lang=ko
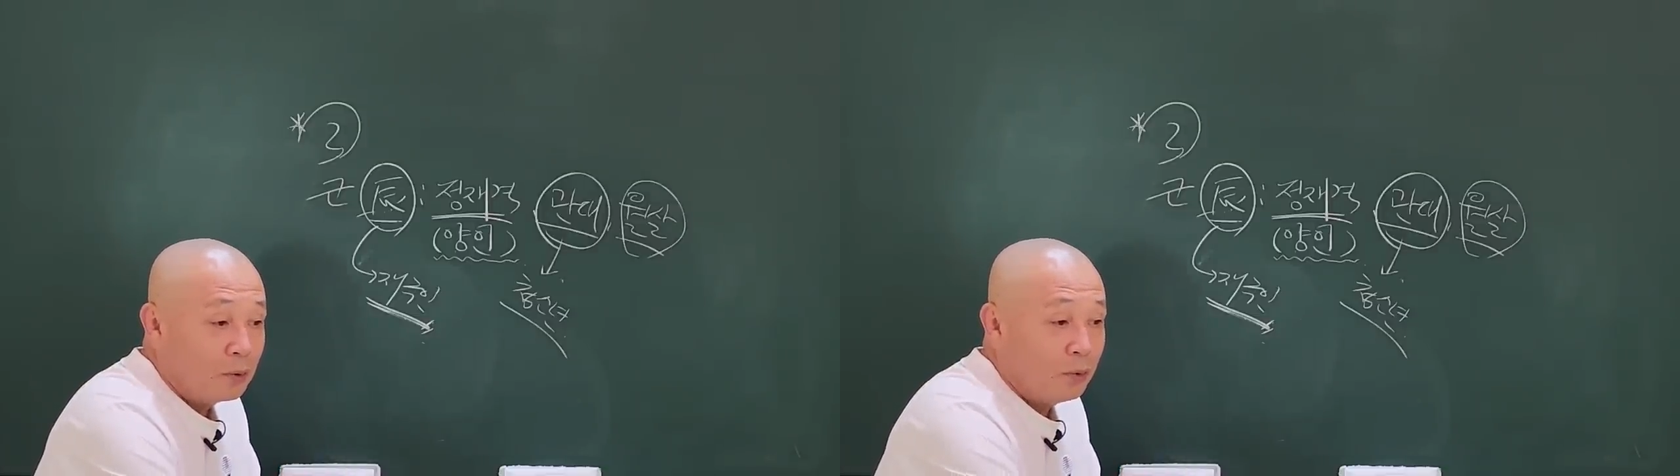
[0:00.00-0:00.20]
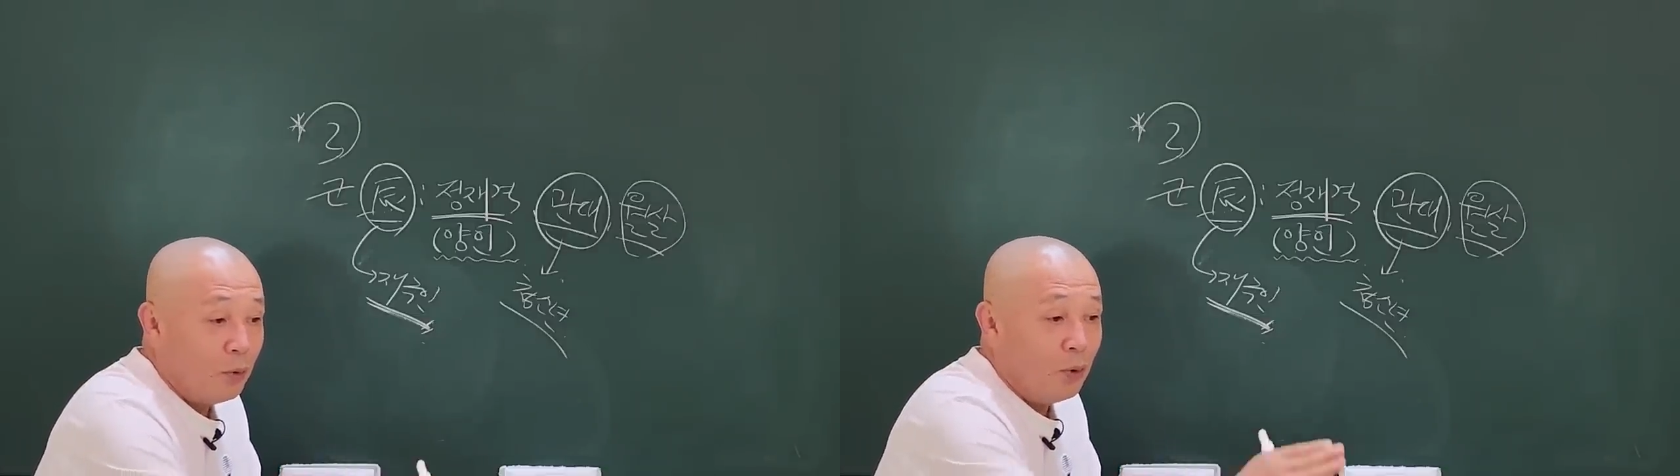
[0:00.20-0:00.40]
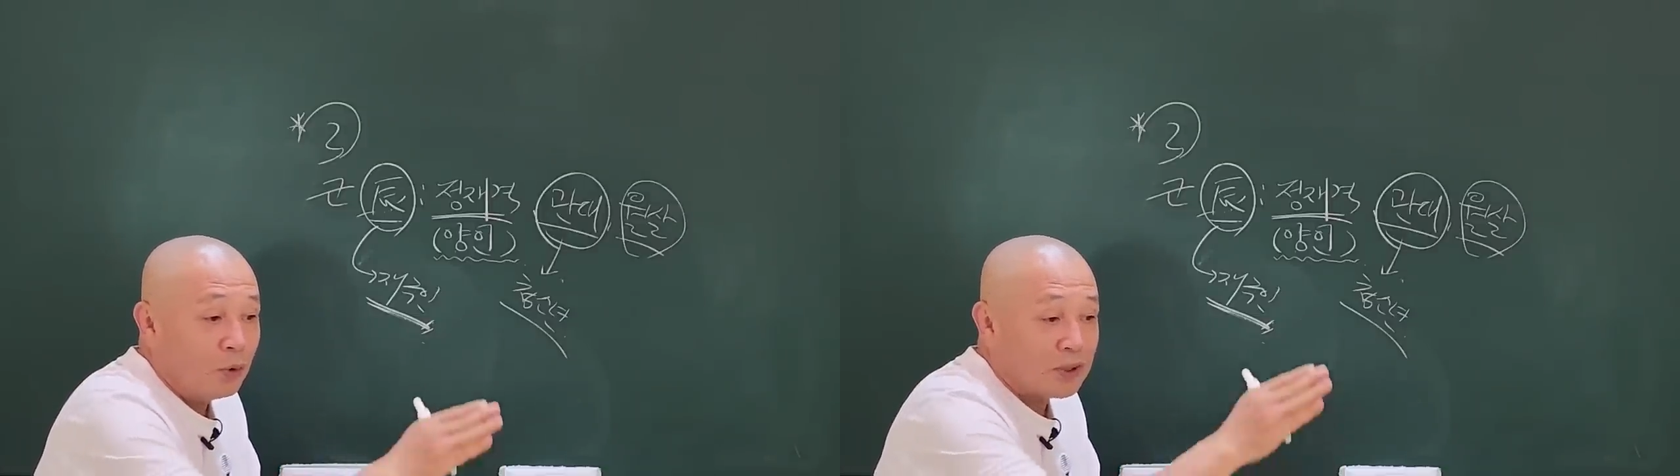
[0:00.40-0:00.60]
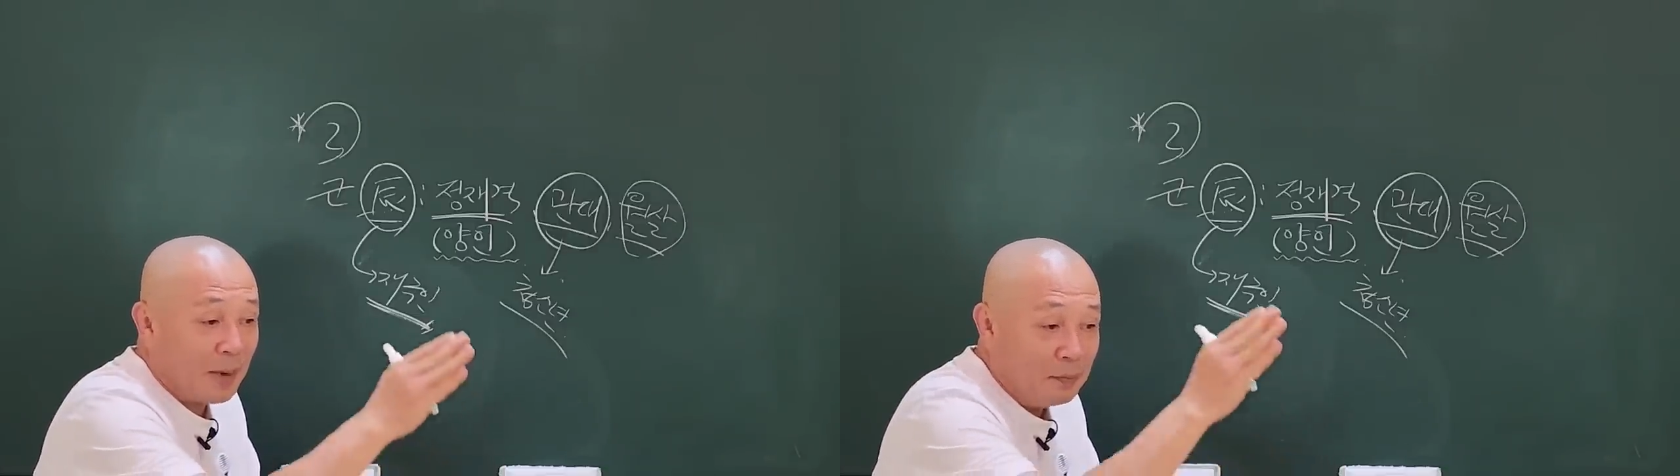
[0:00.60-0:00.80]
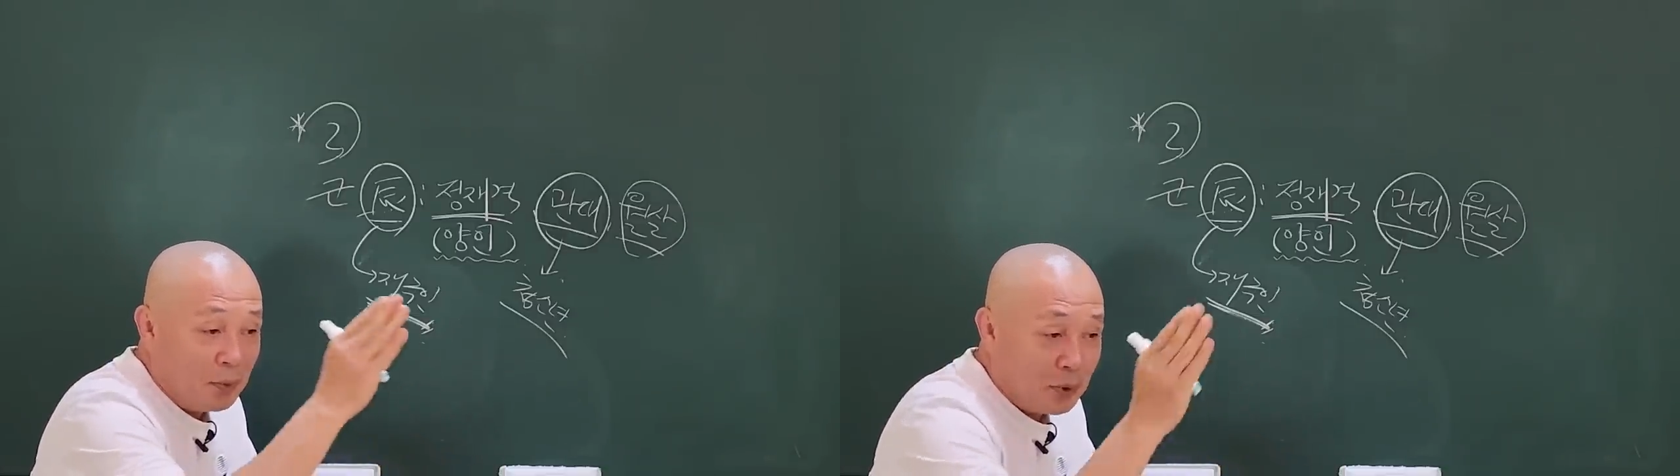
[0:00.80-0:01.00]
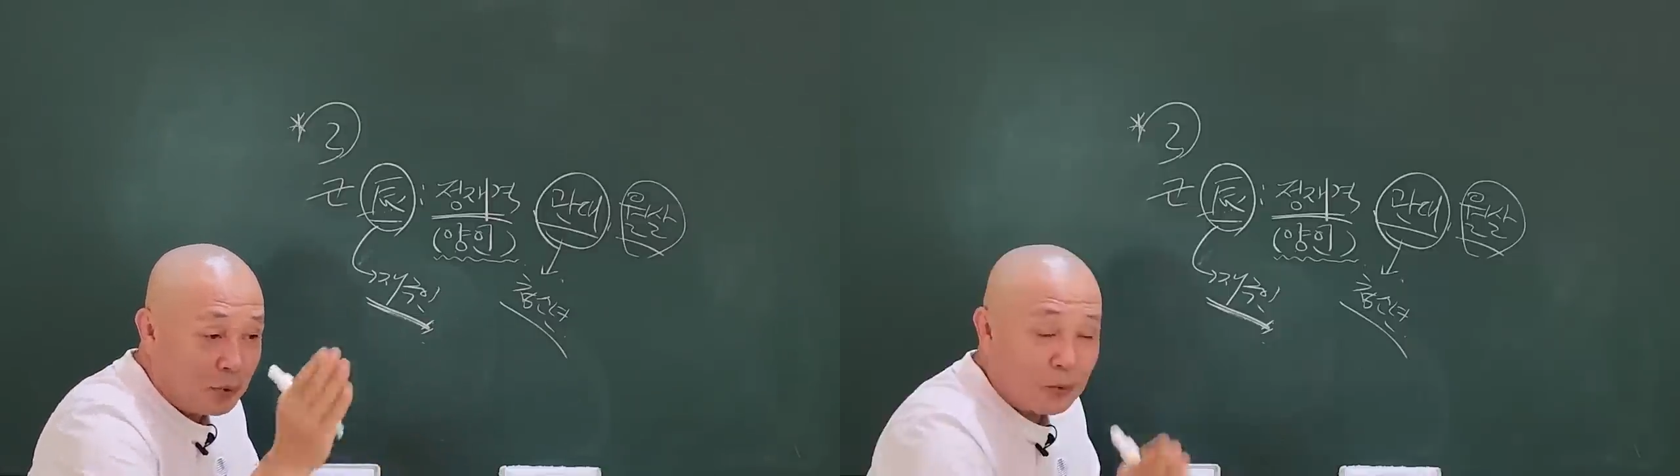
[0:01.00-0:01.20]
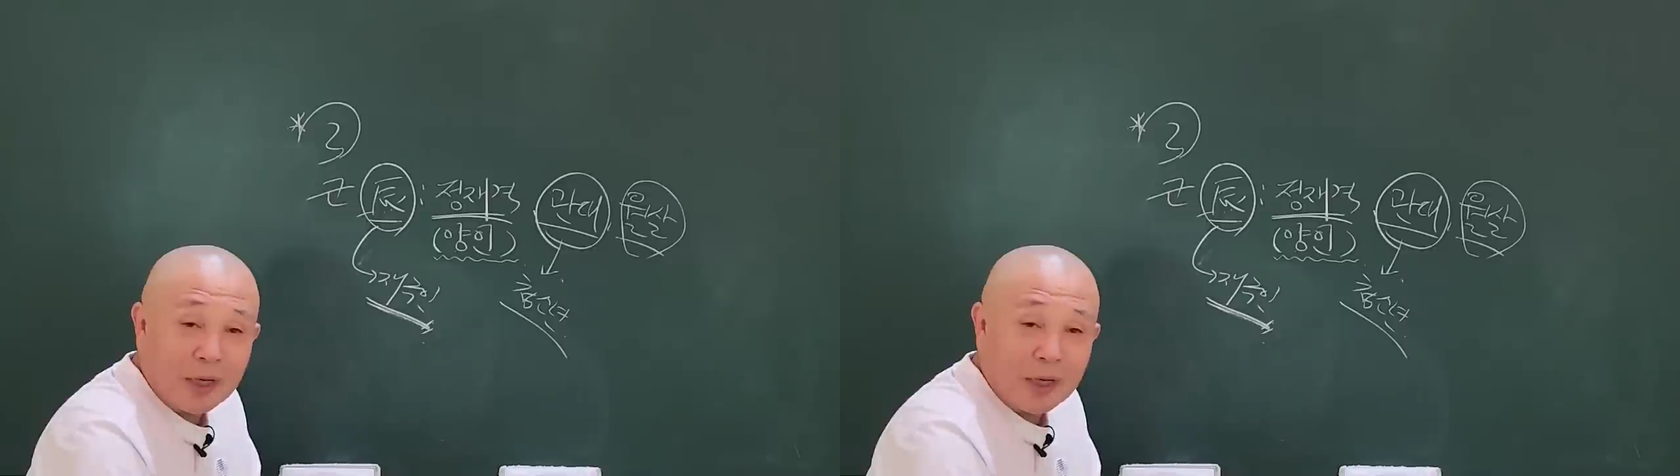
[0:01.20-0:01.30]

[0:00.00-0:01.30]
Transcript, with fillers: 또 잔머리로